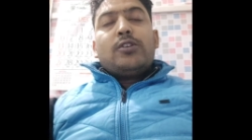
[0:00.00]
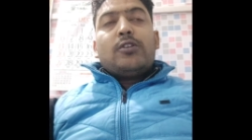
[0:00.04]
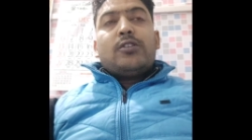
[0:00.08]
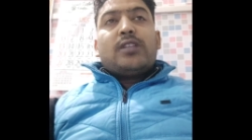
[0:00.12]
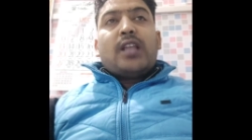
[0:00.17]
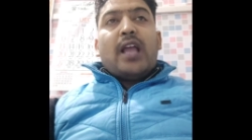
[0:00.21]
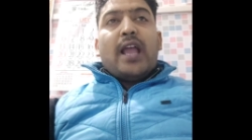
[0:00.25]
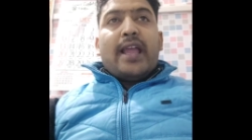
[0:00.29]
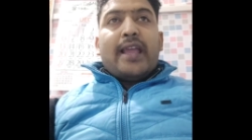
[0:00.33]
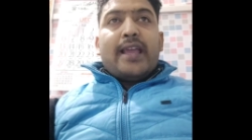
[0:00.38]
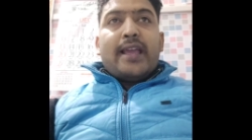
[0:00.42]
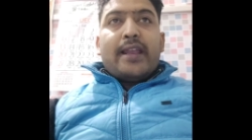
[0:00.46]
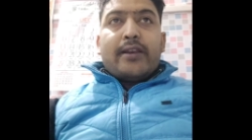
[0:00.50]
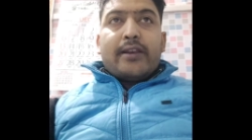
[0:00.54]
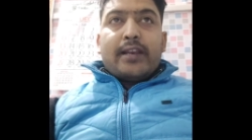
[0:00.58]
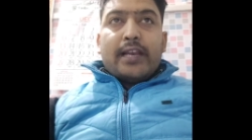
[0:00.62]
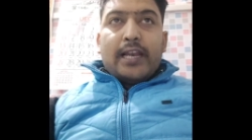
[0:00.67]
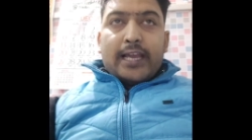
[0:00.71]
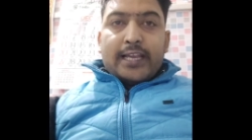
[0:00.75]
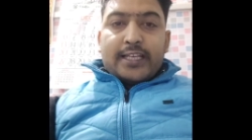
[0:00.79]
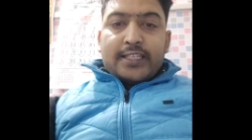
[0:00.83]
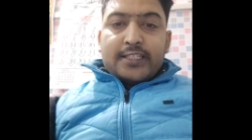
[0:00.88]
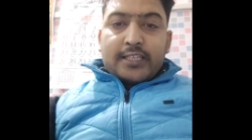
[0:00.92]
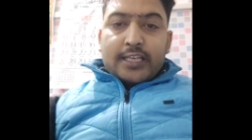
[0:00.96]
होता है
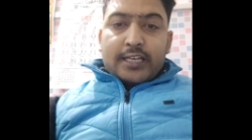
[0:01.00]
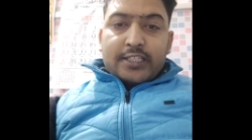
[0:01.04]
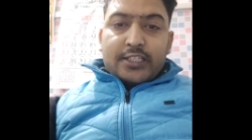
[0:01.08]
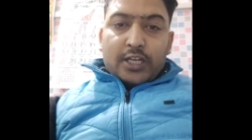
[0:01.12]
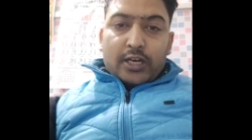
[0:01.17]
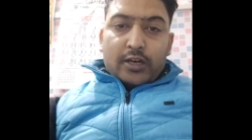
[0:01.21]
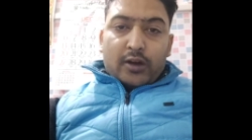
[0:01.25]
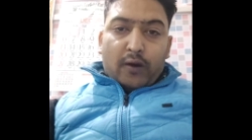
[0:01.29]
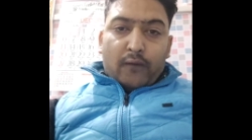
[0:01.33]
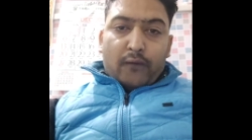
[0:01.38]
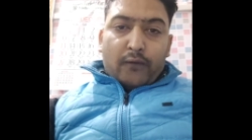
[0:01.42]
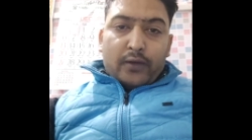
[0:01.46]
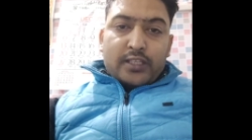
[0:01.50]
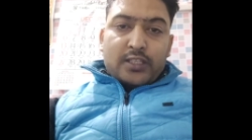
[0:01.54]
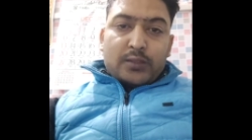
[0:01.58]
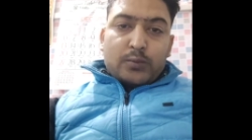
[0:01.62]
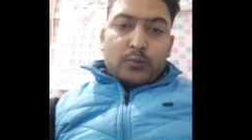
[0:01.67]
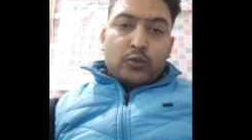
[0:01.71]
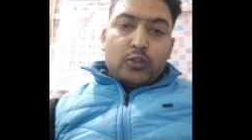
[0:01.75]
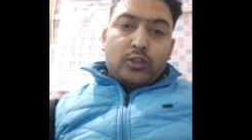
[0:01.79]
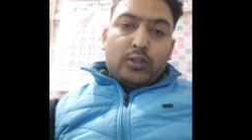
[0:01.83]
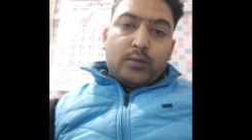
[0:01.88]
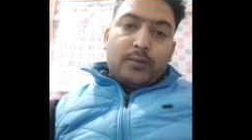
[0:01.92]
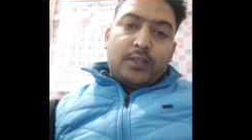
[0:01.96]
रिलैक्सेशन ऑफ
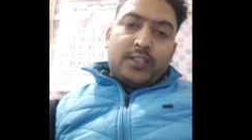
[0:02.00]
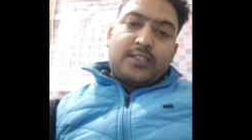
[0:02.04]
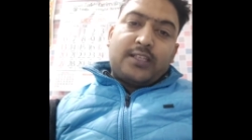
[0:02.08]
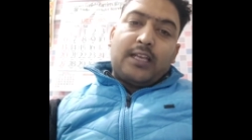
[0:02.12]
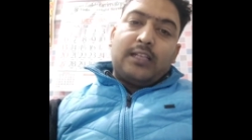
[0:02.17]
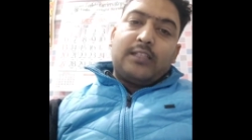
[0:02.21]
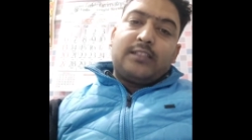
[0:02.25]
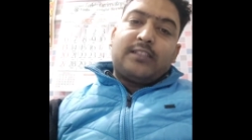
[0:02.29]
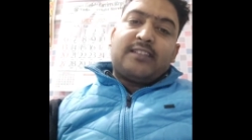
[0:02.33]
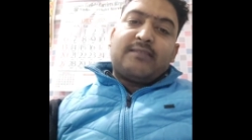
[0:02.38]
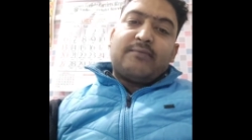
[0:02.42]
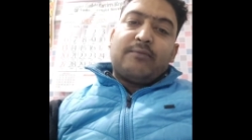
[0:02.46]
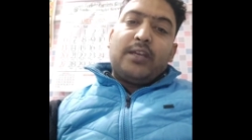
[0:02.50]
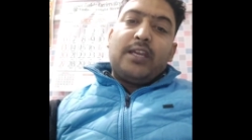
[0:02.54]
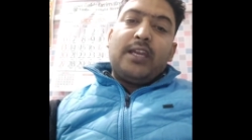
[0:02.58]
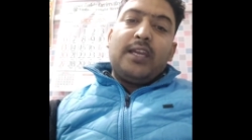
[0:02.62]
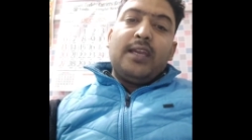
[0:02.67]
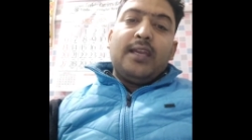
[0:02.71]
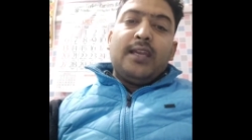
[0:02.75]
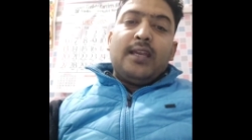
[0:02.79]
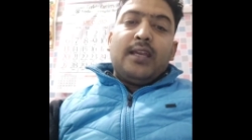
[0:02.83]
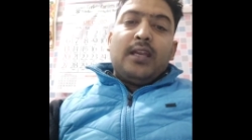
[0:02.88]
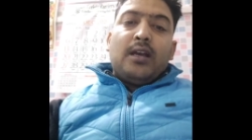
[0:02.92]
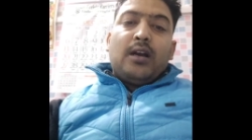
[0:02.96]
स्मूथ मसल्स में
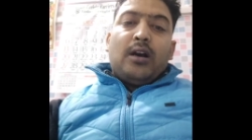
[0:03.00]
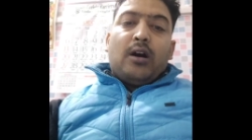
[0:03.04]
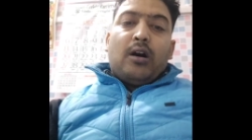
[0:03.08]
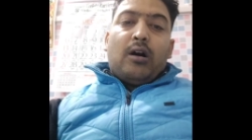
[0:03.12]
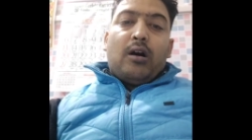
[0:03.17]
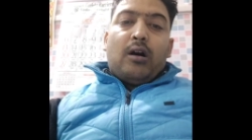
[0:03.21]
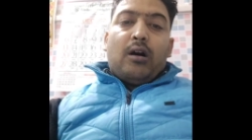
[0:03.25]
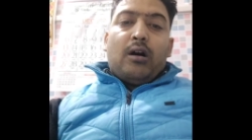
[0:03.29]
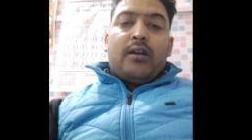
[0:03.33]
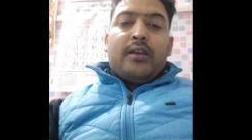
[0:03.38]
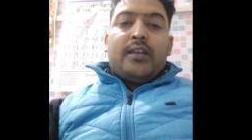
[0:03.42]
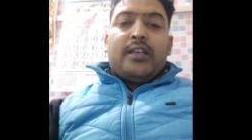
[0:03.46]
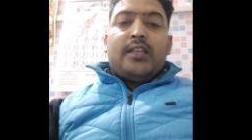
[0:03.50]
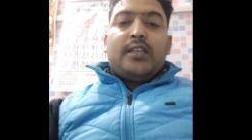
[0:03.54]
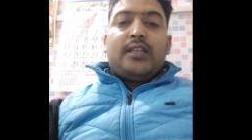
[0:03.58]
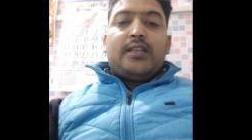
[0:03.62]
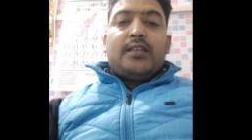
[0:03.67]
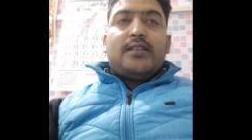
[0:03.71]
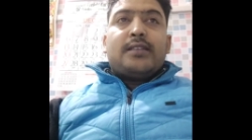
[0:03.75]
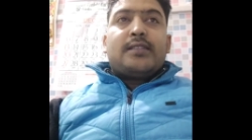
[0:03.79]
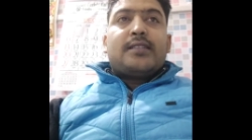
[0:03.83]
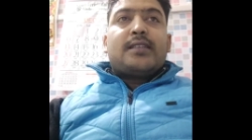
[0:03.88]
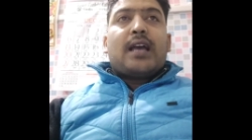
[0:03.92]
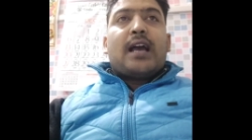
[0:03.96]
और
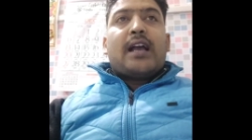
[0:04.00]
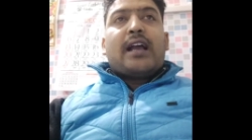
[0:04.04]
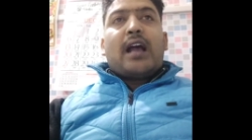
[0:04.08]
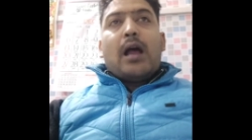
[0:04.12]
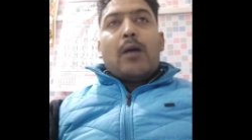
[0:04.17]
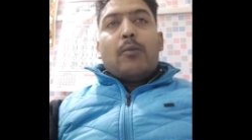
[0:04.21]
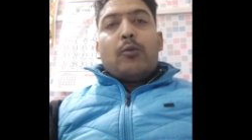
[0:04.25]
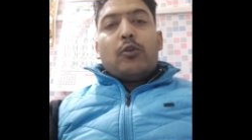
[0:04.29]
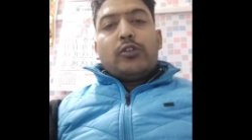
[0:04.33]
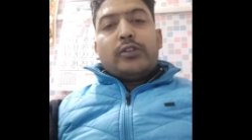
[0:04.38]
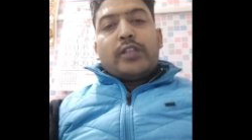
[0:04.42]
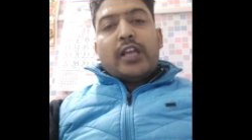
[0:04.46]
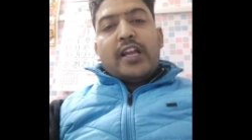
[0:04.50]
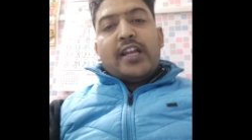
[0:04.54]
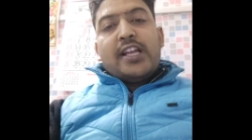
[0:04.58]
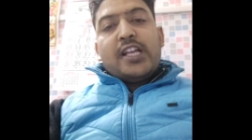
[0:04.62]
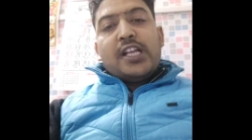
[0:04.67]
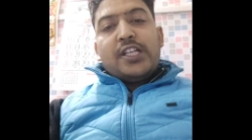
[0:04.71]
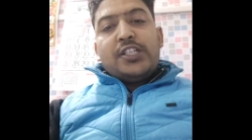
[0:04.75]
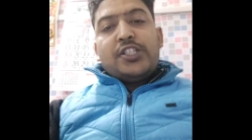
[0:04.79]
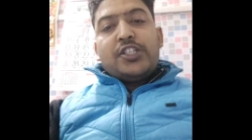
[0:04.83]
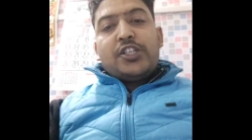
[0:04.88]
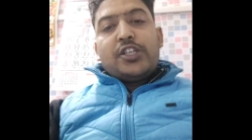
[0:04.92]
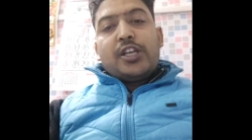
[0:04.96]
इसका काम होता है
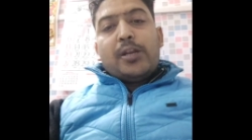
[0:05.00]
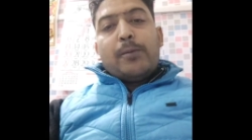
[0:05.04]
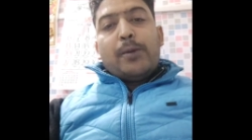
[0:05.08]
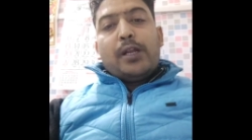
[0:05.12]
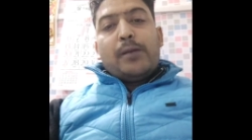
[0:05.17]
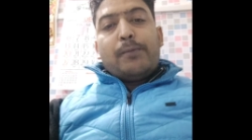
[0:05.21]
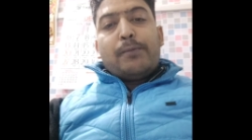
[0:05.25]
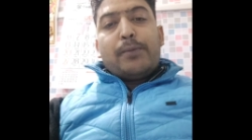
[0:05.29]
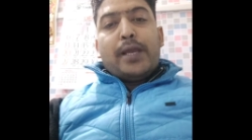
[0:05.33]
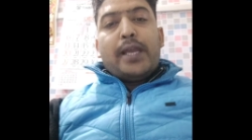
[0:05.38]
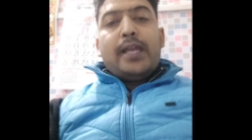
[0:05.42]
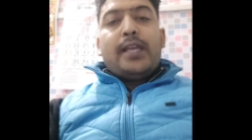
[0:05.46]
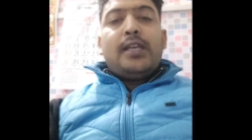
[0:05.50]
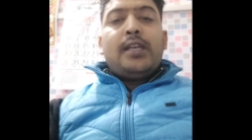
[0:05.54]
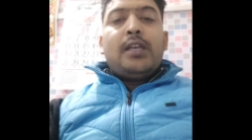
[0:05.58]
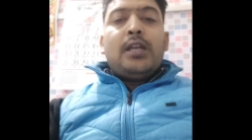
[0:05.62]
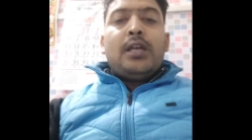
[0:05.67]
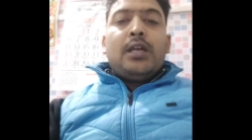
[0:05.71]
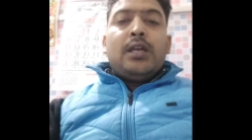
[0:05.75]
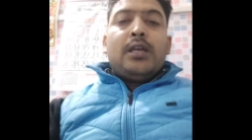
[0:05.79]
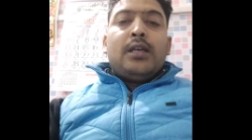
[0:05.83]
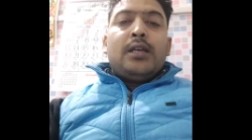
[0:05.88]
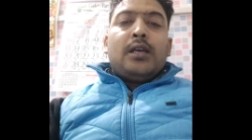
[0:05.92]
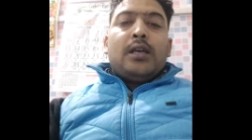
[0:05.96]
इश्चिमिक पेन
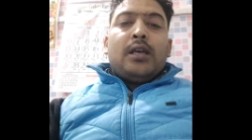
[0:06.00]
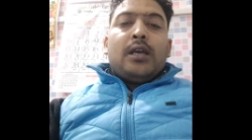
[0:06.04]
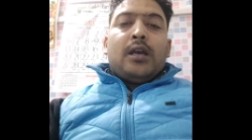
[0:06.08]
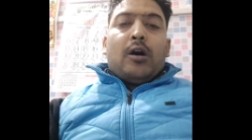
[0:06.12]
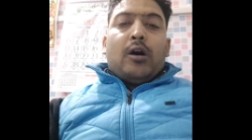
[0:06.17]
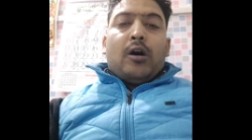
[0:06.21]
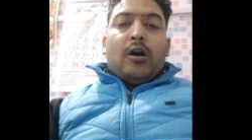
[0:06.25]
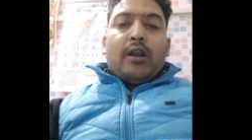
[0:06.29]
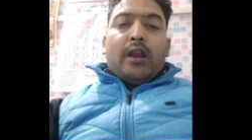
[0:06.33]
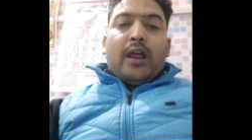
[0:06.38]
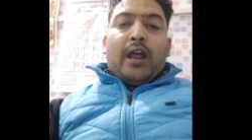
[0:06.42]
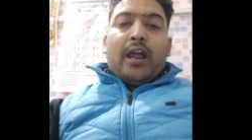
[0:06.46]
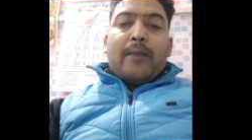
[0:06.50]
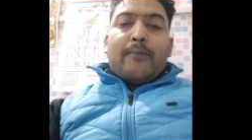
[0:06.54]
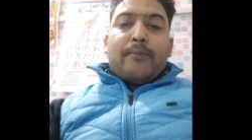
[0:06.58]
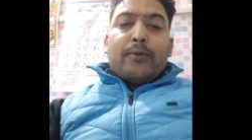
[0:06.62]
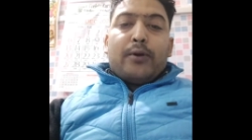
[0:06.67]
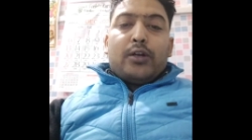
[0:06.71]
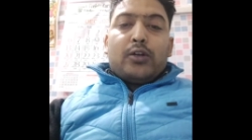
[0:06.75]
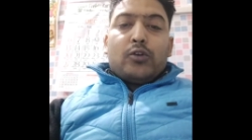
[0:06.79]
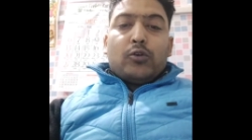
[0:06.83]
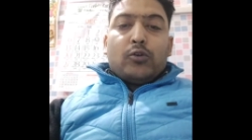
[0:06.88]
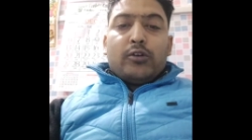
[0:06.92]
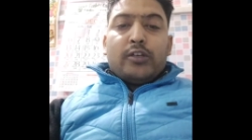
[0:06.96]
और
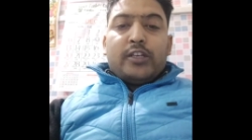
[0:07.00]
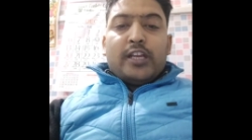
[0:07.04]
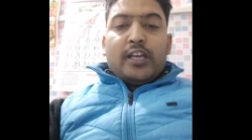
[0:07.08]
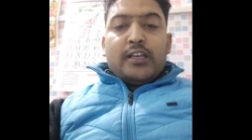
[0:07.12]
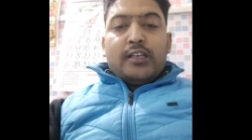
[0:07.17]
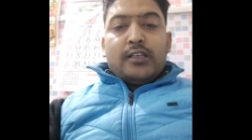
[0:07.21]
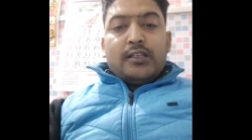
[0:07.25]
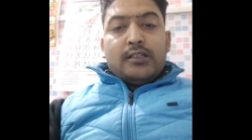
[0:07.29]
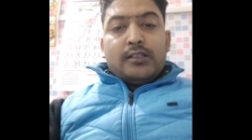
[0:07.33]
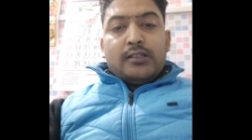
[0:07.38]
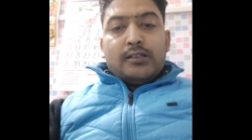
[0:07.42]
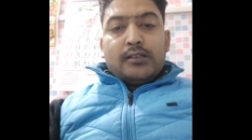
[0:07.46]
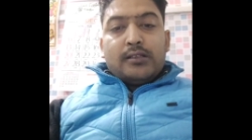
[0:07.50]
हाइपरटोनियन